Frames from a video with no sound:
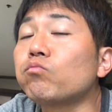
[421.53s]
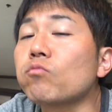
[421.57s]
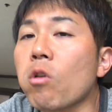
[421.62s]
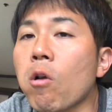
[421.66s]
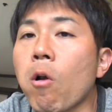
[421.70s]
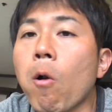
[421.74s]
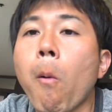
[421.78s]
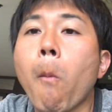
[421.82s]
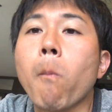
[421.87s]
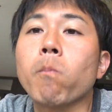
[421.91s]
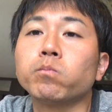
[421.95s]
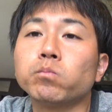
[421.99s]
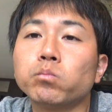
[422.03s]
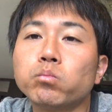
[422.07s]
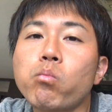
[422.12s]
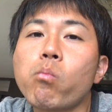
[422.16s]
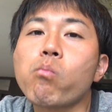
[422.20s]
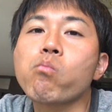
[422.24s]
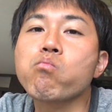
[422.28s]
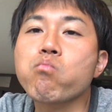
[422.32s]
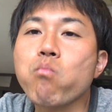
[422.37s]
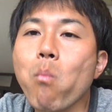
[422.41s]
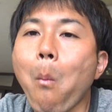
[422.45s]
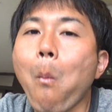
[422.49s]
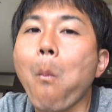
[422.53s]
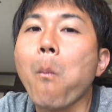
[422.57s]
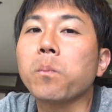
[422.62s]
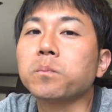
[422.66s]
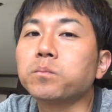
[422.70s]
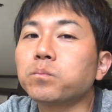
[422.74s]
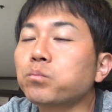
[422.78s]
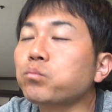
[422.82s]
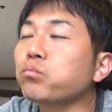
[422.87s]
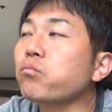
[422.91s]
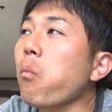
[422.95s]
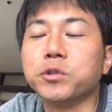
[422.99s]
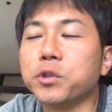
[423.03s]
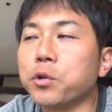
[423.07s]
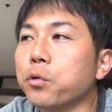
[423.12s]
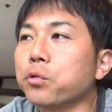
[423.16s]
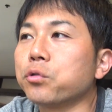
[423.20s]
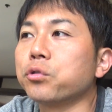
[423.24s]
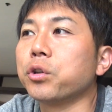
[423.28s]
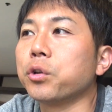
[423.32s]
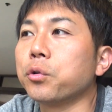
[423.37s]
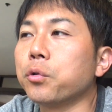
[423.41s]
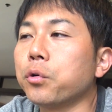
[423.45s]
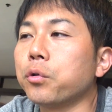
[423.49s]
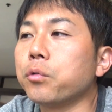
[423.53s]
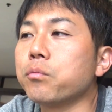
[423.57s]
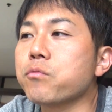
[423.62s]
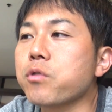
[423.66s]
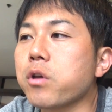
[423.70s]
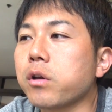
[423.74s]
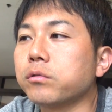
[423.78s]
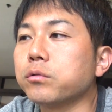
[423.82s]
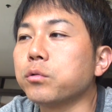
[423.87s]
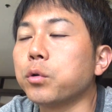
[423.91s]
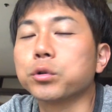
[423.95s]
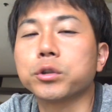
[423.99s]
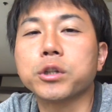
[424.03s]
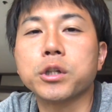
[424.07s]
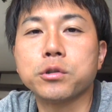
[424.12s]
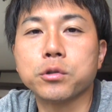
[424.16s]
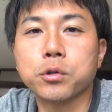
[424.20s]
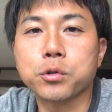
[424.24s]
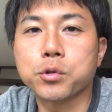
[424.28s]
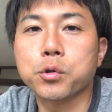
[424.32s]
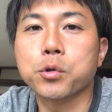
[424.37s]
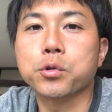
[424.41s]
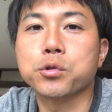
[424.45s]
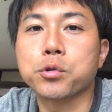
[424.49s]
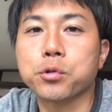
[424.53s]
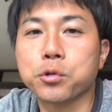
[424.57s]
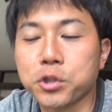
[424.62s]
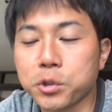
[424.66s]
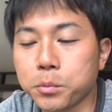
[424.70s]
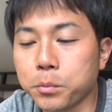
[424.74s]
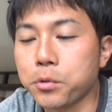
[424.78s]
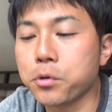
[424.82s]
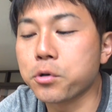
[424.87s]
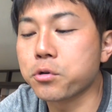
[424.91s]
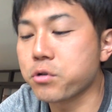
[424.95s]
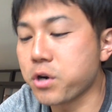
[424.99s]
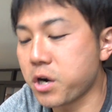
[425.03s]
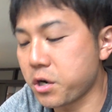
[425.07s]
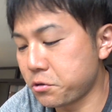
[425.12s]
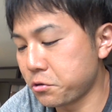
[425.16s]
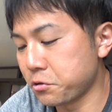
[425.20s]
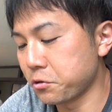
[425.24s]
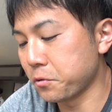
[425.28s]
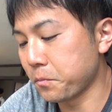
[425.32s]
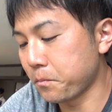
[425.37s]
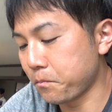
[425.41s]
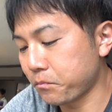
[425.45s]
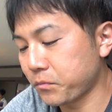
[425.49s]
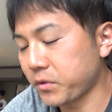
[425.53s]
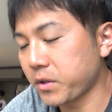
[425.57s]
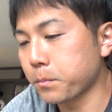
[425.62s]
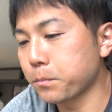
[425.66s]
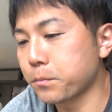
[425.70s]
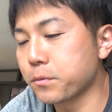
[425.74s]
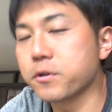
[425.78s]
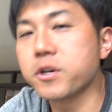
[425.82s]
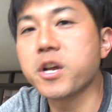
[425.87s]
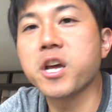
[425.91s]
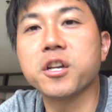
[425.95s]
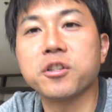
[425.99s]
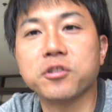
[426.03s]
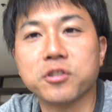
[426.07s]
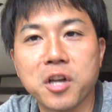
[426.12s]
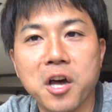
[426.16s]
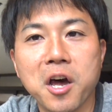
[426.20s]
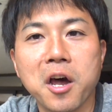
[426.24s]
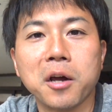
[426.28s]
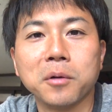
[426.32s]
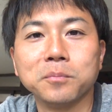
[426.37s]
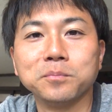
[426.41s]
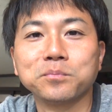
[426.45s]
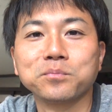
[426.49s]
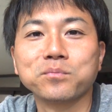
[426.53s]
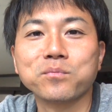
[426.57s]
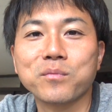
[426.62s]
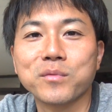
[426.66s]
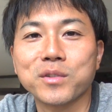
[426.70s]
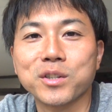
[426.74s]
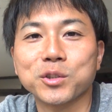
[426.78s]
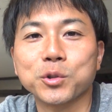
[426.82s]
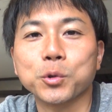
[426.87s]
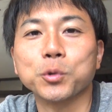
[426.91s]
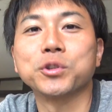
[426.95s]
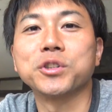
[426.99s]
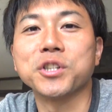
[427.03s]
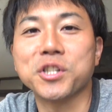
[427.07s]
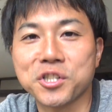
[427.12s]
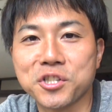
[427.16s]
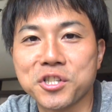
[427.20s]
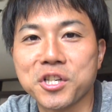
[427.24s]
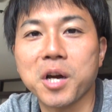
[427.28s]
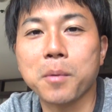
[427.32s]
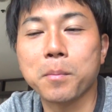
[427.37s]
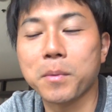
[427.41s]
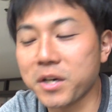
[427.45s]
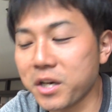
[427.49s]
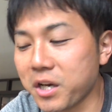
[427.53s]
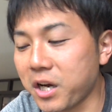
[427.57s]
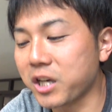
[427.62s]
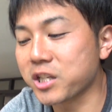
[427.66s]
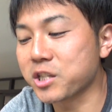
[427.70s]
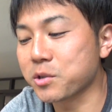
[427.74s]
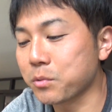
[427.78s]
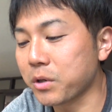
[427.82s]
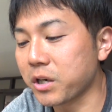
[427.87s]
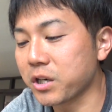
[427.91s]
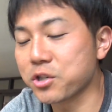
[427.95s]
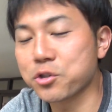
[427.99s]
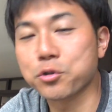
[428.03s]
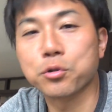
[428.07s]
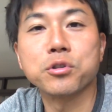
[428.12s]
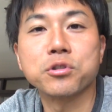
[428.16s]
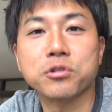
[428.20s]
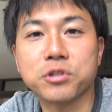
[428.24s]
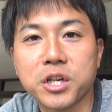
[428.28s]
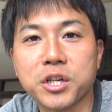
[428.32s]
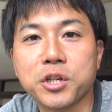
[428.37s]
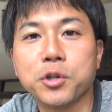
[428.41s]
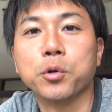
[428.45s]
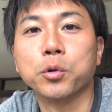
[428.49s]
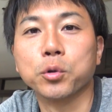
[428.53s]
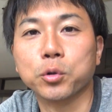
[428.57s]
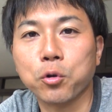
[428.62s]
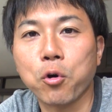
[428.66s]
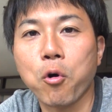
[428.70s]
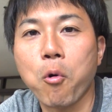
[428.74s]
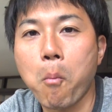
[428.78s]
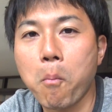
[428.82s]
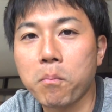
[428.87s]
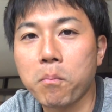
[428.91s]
あ日本のホテルの朝食にもよくあるプレーンなソーセージあんまり味は一緒ですね日本と